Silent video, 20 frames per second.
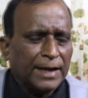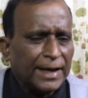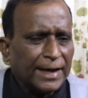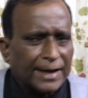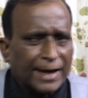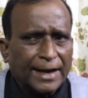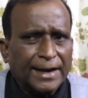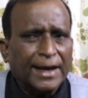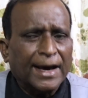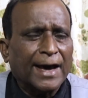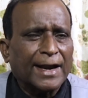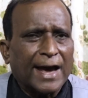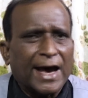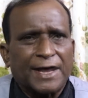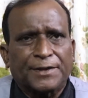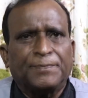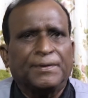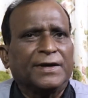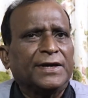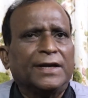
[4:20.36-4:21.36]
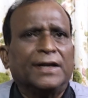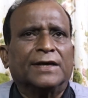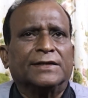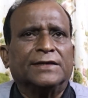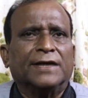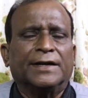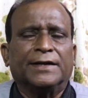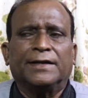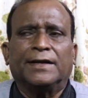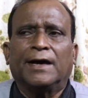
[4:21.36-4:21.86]
এখানে আর আসবে কিনা
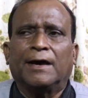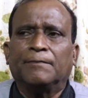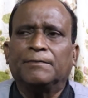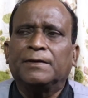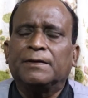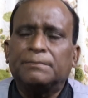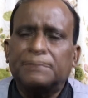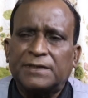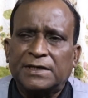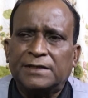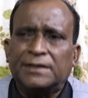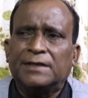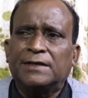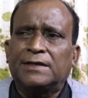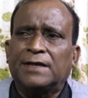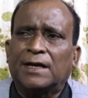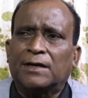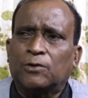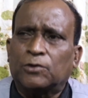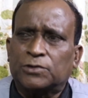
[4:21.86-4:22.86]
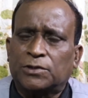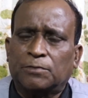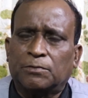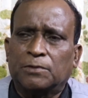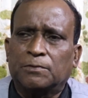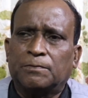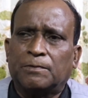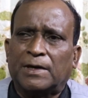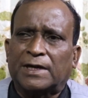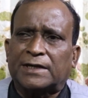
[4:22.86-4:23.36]
জানি না আমি সেদিনকে আর কথা
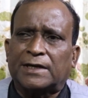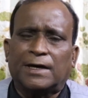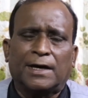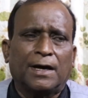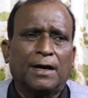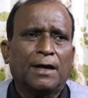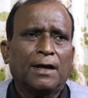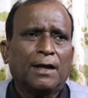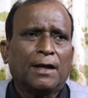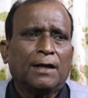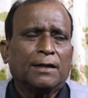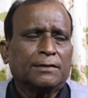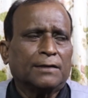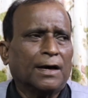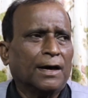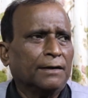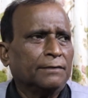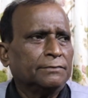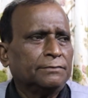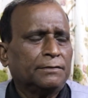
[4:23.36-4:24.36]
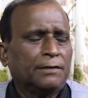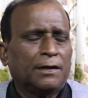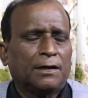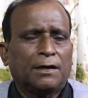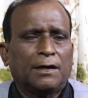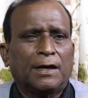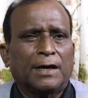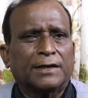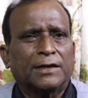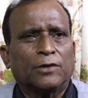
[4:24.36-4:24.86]
বলবো একটা তার
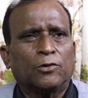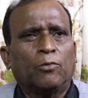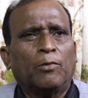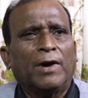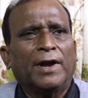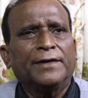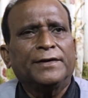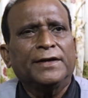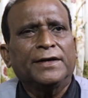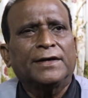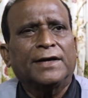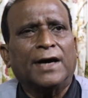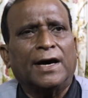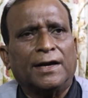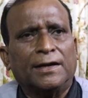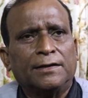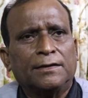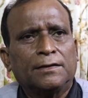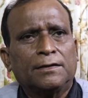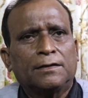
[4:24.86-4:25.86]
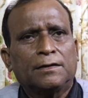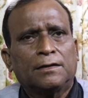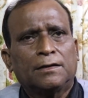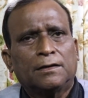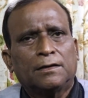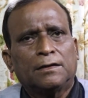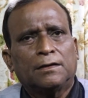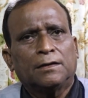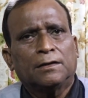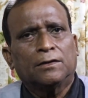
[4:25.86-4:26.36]
একটা রোমান্টিক গান
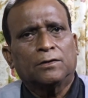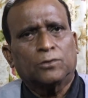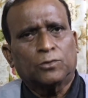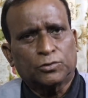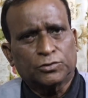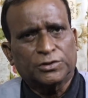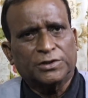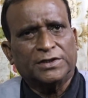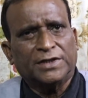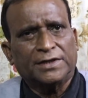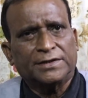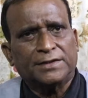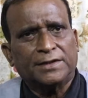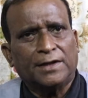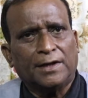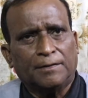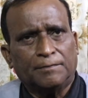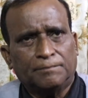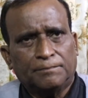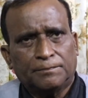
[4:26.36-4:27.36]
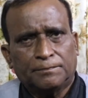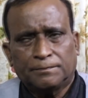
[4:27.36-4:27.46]
করতে দেখছিলাম